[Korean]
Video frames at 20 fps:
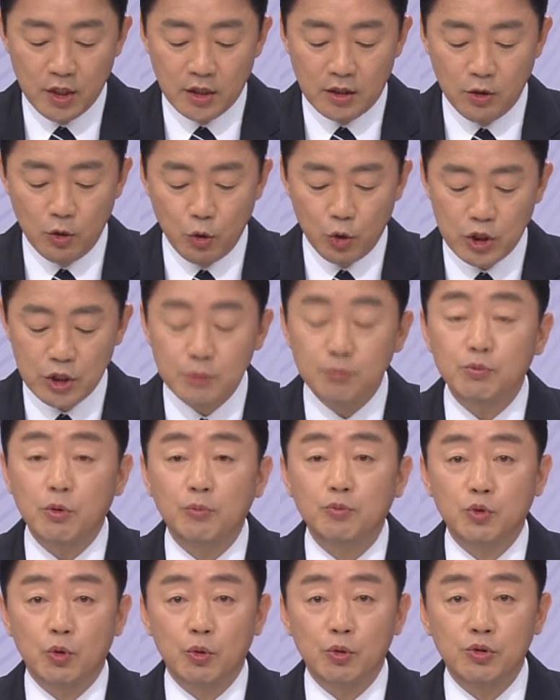
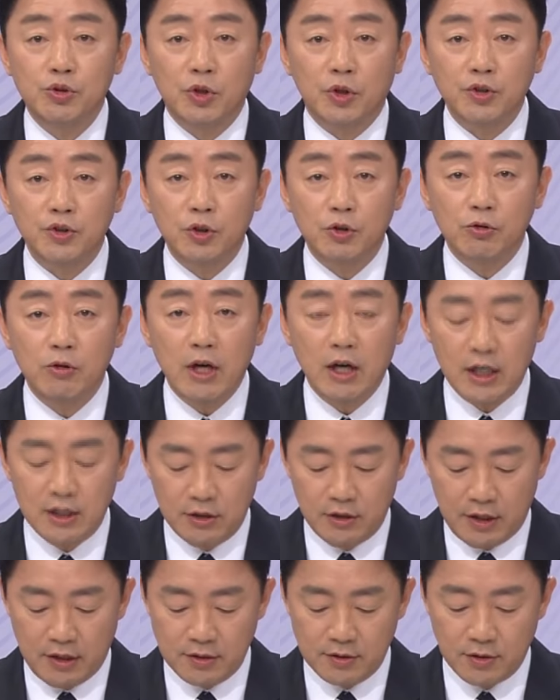근로기준법도 정년과
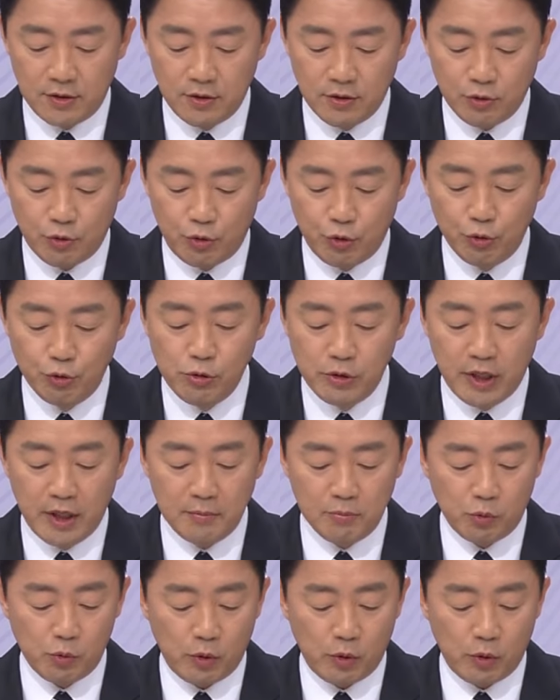관련해서 규율된